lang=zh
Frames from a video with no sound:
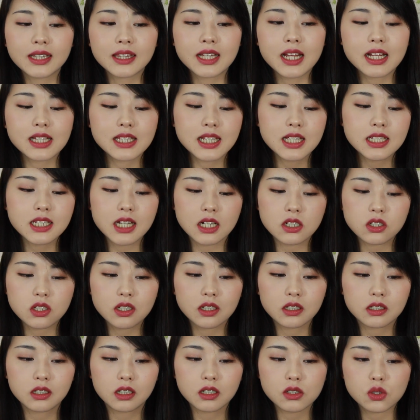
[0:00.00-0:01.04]
那再讲
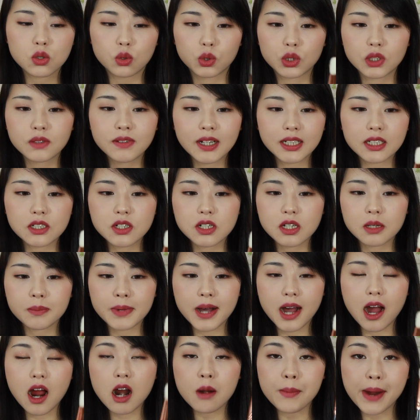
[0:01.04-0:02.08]
这个走伊娃的这一
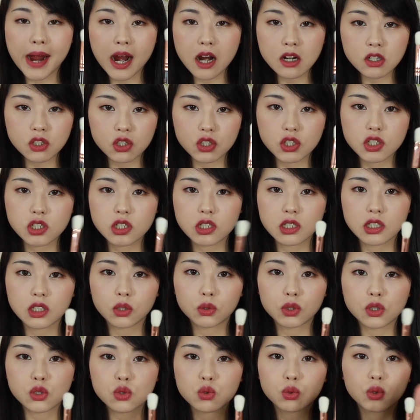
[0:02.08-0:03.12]
把二百二十七，
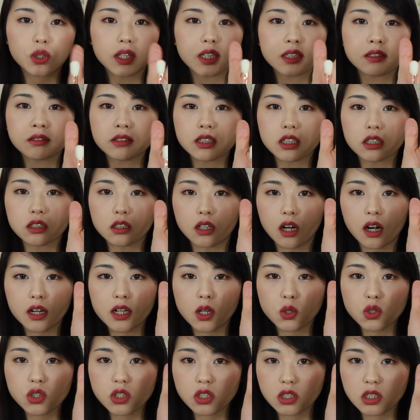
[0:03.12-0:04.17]
有人说跟这个二
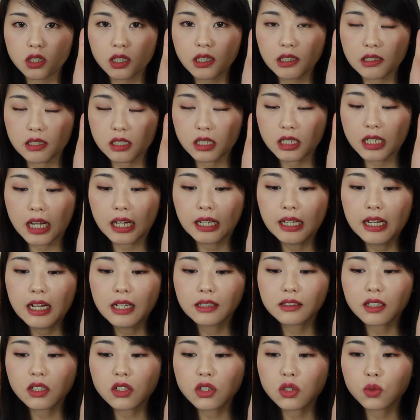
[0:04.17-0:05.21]
幺七很像，
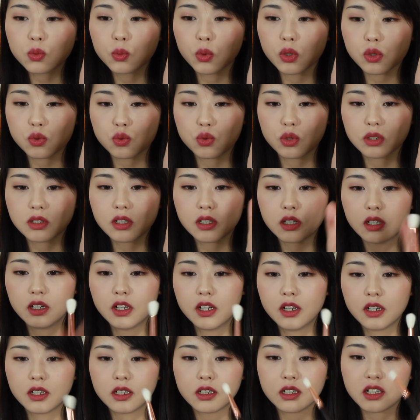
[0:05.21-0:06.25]
但是我觉得，
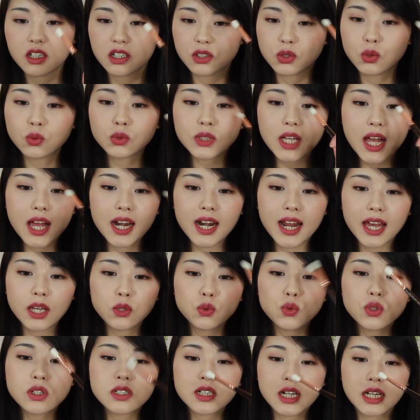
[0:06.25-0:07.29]
呃，用它来
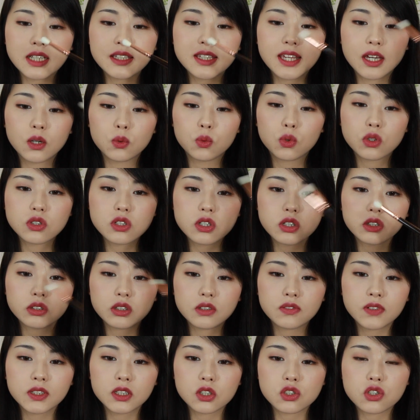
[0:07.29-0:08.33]
晕染眼窝这个
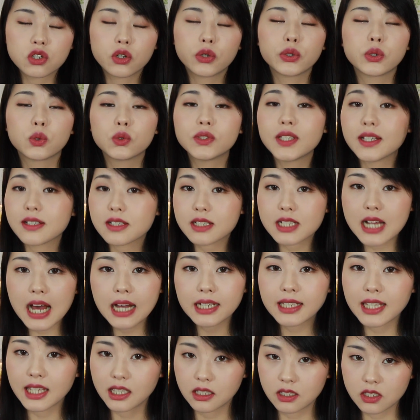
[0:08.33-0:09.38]
地方的时候有点
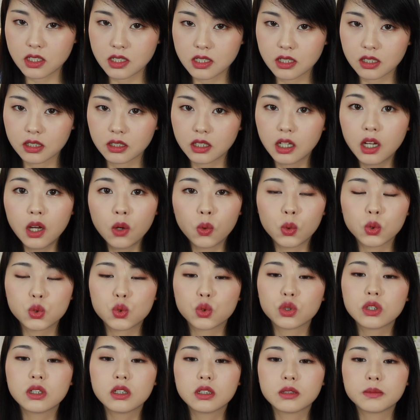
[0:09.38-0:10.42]
扎眼睛，我
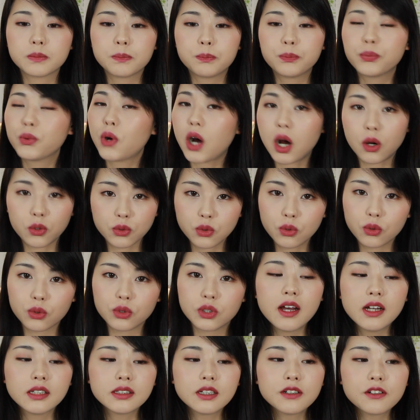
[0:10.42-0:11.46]
觉得不好用。
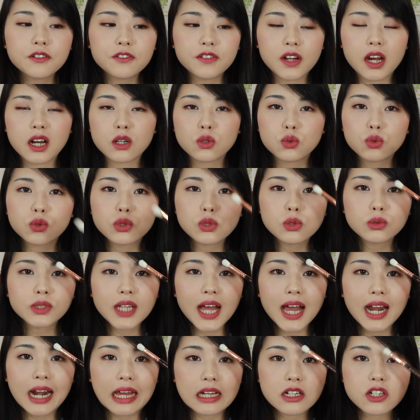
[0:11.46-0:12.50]
但是反而如果用
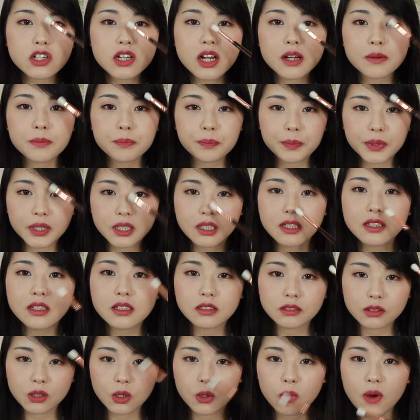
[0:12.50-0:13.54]
它来上鼻
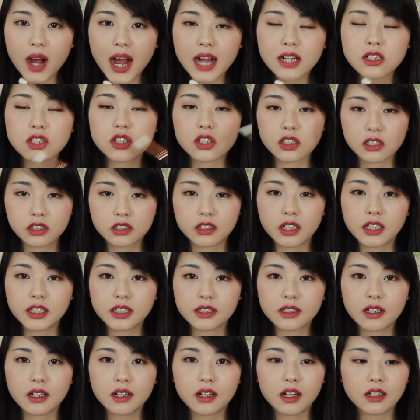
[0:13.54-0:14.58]
影的话是可
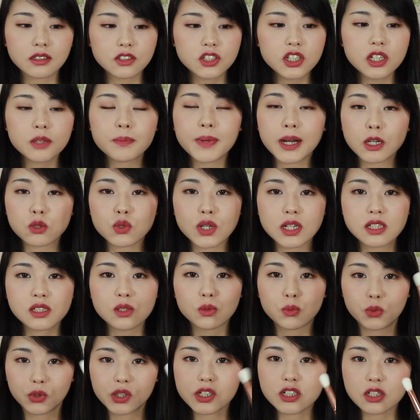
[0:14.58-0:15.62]
以的啊。这把刷
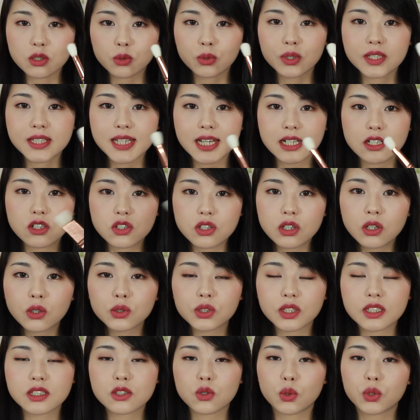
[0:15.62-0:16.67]
子我也是会在之
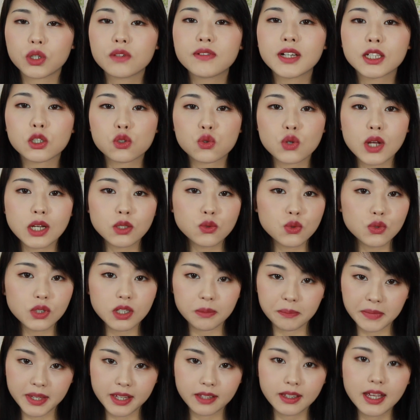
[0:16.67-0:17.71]
后的走伊娃的刷剧
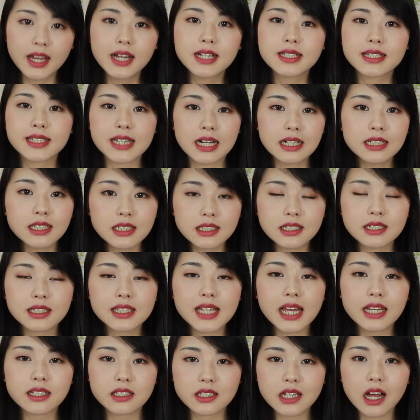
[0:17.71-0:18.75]
里面详细的
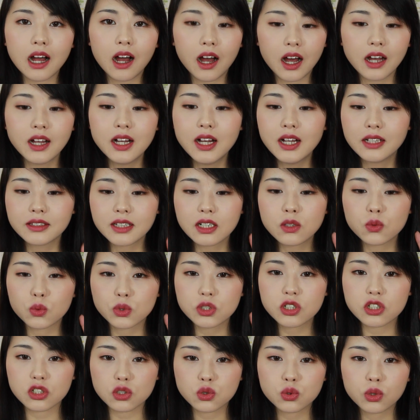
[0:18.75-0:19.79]
再讲哈，但是
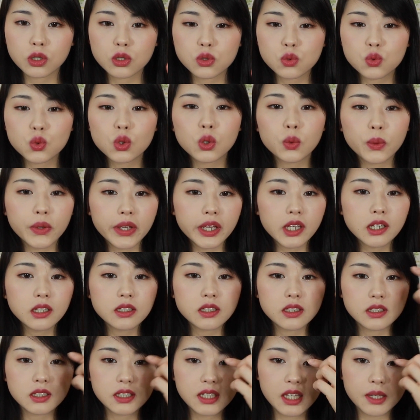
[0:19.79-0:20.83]
我只是说作为
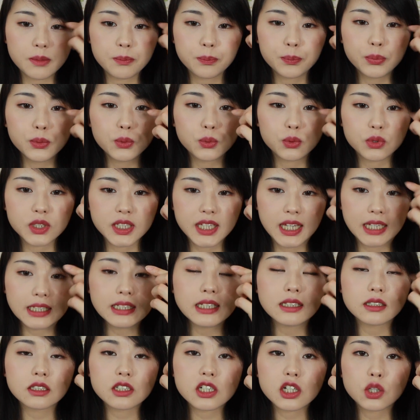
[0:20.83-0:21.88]
眼部
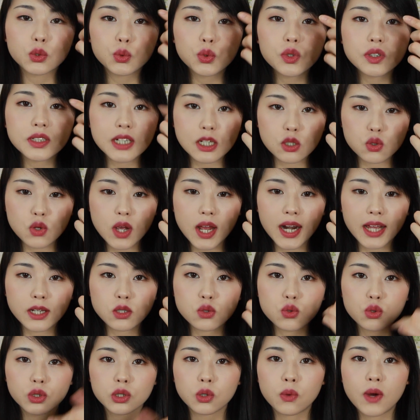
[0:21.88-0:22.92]
眼影的这个晕染刷。来
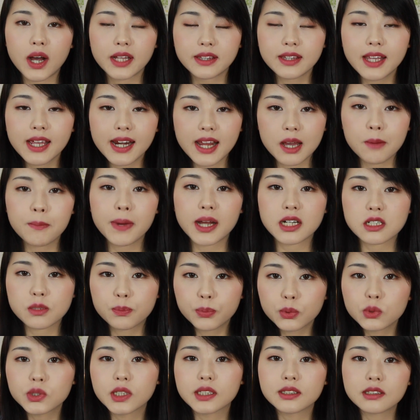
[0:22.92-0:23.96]
说的话，那两把是
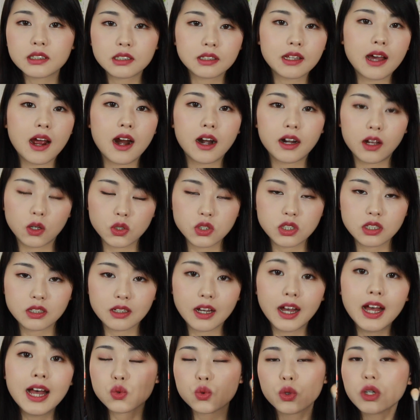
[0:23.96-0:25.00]
不能替代二幺七
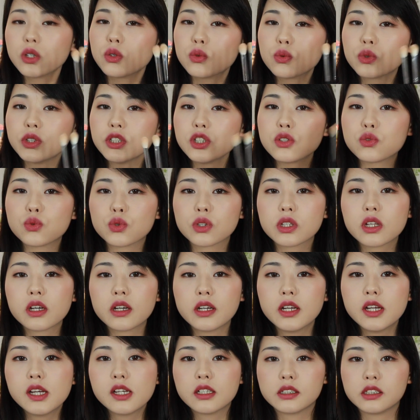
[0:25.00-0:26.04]
的。所以，如果你觉
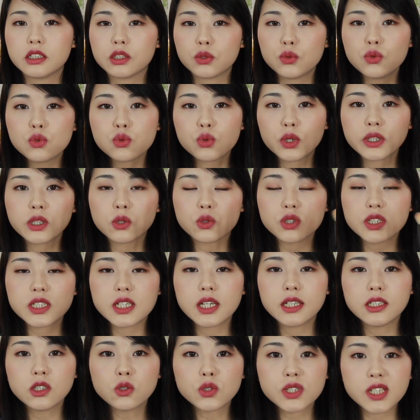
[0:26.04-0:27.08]
得你的预算有
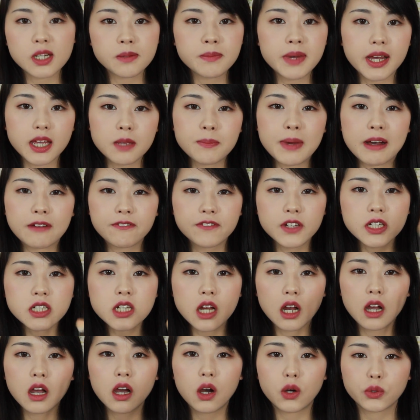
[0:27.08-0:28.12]
限，又想买一把非
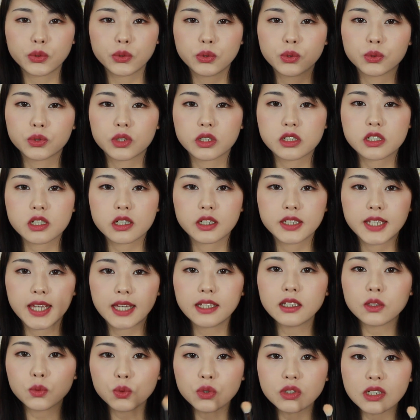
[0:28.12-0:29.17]
常好用的这个眼
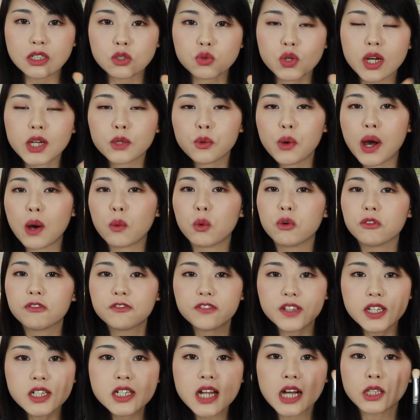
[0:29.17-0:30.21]
影晕染刷的话，我
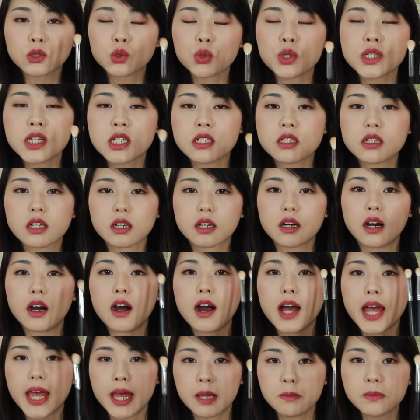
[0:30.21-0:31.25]
非常推荐这个
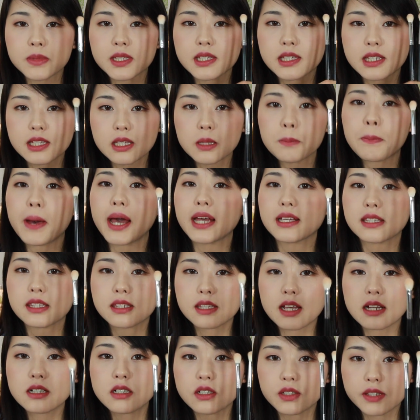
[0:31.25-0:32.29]
M 四百
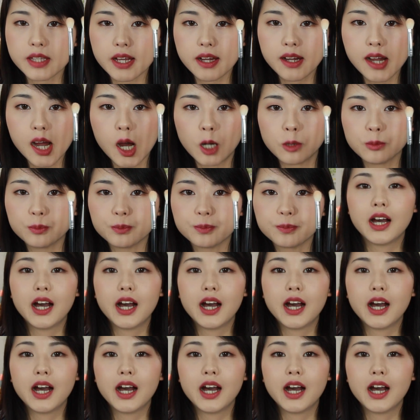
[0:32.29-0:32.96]
三十三号。